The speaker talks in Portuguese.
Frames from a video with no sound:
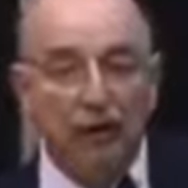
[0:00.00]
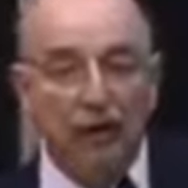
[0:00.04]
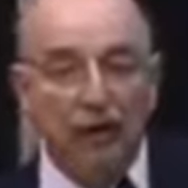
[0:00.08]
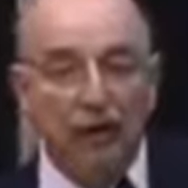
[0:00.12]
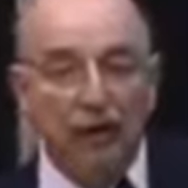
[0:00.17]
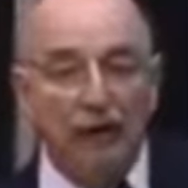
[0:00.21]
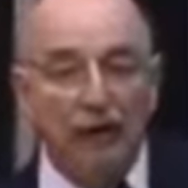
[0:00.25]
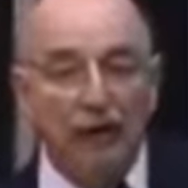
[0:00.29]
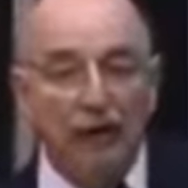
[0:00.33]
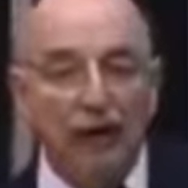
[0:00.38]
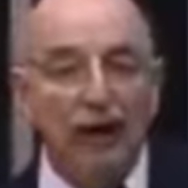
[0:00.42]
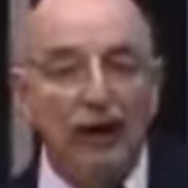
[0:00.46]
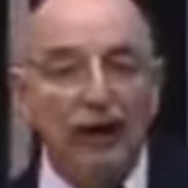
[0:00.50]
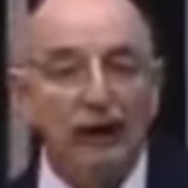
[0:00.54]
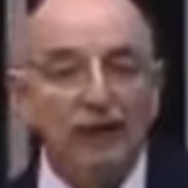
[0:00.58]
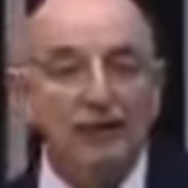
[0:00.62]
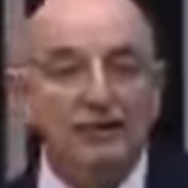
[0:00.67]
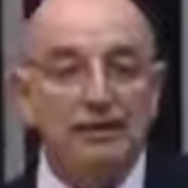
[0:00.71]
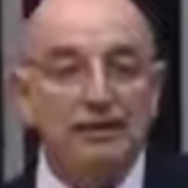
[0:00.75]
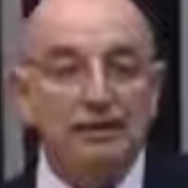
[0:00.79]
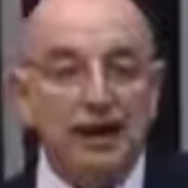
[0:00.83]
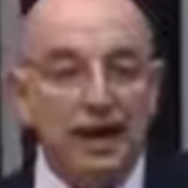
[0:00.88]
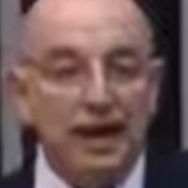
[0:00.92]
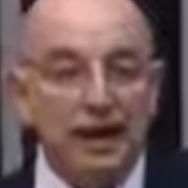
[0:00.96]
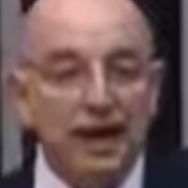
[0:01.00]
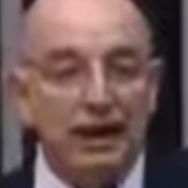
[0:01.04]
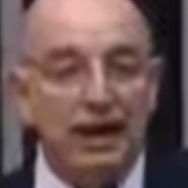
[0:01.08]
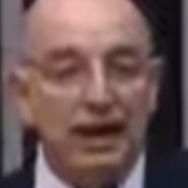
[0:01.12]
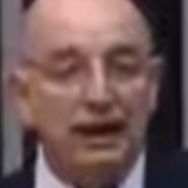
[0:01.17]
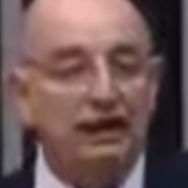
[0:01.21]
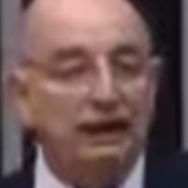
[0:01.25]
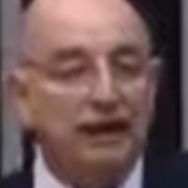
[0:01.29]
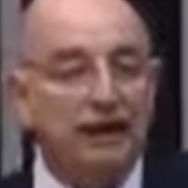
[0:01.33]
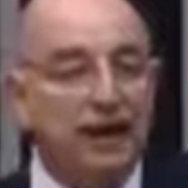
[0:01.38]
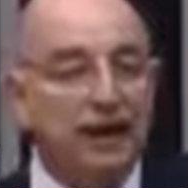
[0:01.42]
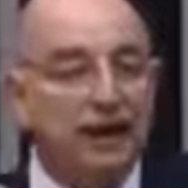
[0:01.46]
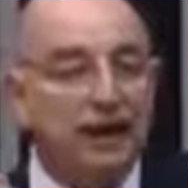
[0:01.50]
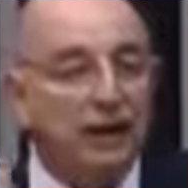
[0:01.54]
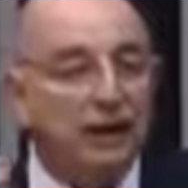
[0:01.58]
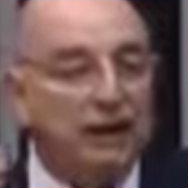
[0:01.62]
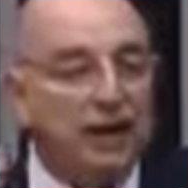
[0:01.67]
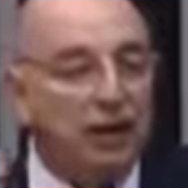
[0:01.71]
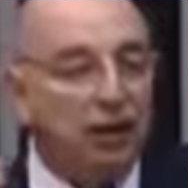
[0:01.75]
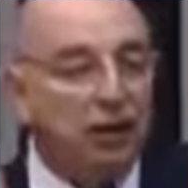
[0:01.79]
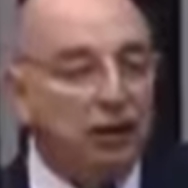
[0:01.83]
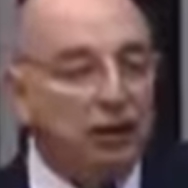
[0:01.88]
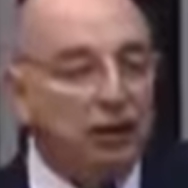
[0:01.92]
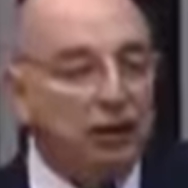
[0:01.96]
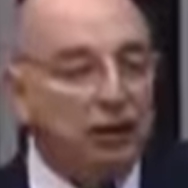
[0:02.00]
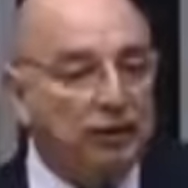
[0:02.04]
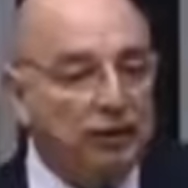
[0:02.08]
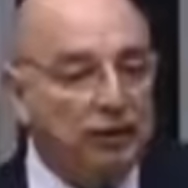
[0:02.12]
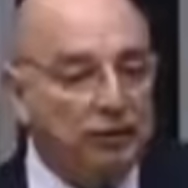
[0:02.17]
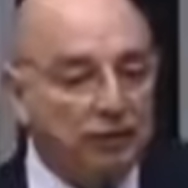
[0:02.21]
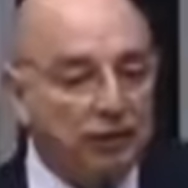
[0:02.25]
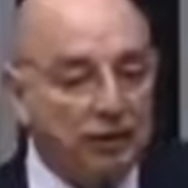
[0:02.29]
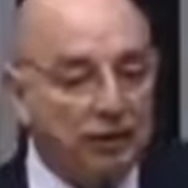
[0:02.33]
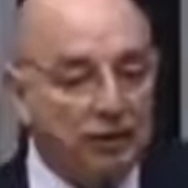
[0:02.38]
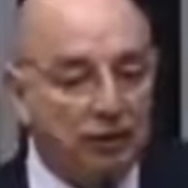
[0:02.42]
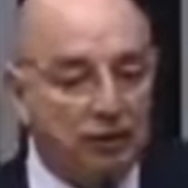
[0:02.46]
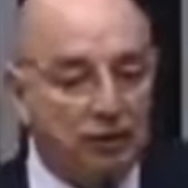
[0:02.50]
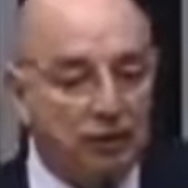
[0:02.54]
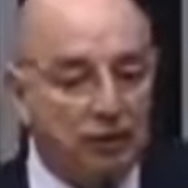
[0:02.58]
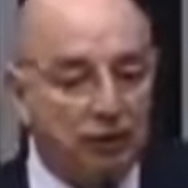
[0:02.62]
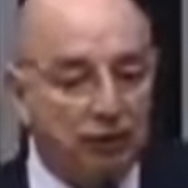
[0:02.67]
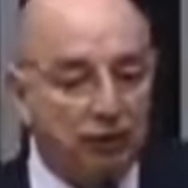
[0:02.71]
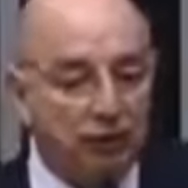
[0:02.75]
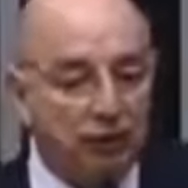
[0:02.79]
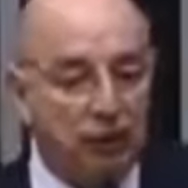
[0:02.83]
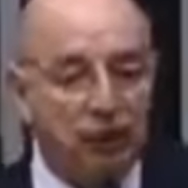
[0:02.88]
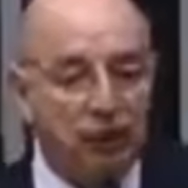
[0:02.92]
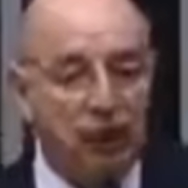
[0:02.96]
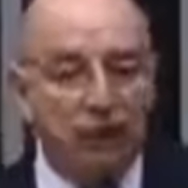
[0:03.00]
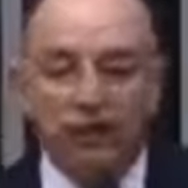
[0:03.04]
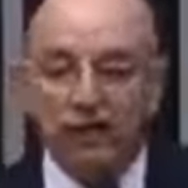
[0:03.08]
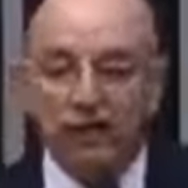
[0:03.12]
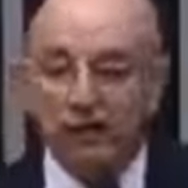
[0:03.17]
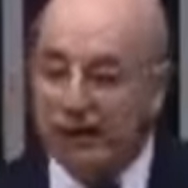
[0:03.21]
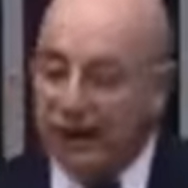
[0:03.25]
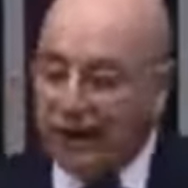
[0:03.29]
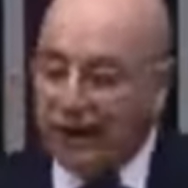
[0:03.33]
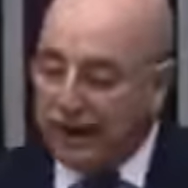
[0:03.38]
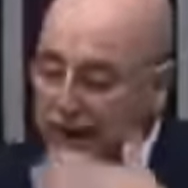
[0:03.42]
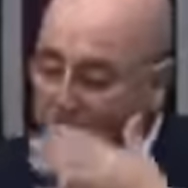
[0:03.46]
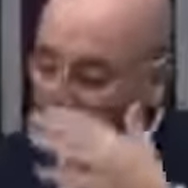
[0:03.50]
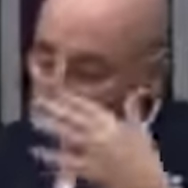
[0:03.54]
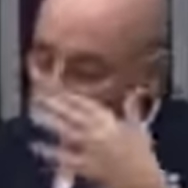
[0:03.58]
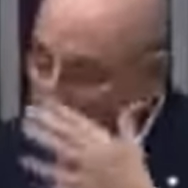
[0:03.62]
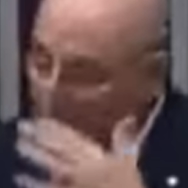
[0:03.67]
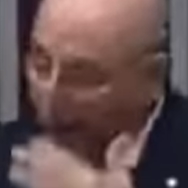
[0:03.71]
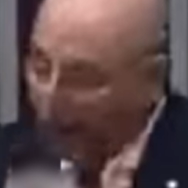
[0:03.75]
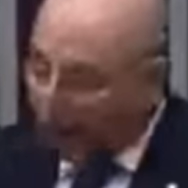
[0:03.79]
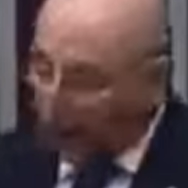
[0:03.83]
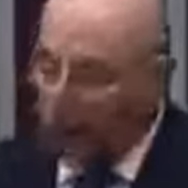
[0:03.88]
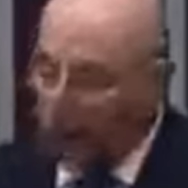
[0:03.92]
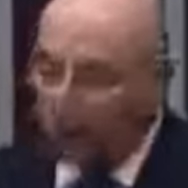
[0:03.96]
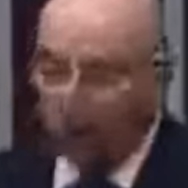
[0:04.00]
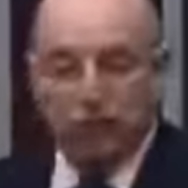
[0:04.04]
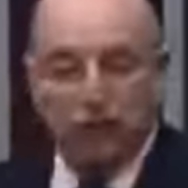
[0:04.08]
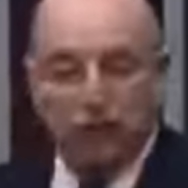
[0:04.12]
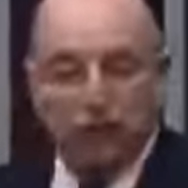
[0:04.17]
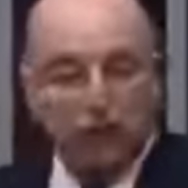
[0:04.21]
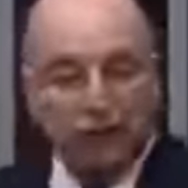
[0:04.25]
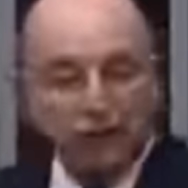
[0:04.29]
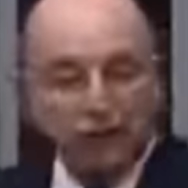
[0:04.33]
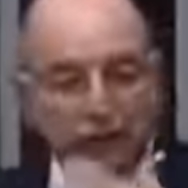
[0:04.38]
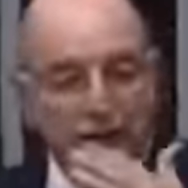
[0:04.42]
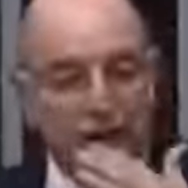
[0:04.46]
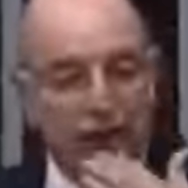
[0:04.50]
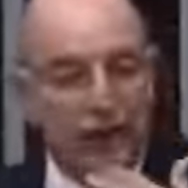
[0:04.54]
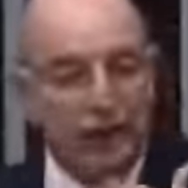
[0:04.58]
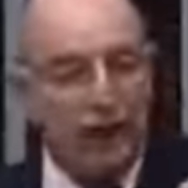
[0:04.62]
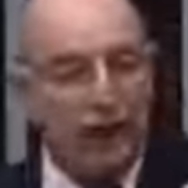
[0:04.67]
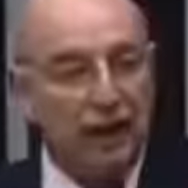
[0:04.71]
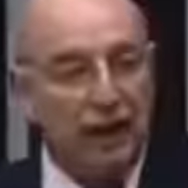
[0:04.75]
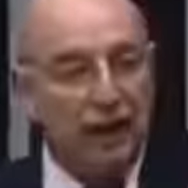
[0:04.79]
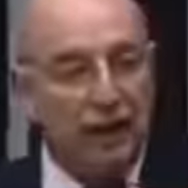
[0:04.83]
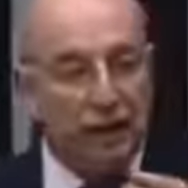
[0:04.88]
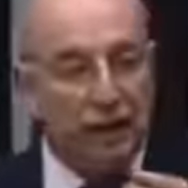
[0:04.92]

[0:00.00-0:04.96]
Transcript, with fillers: Né? Sem, tem que ter comitê científico, tem que ter pessoal que, que uh,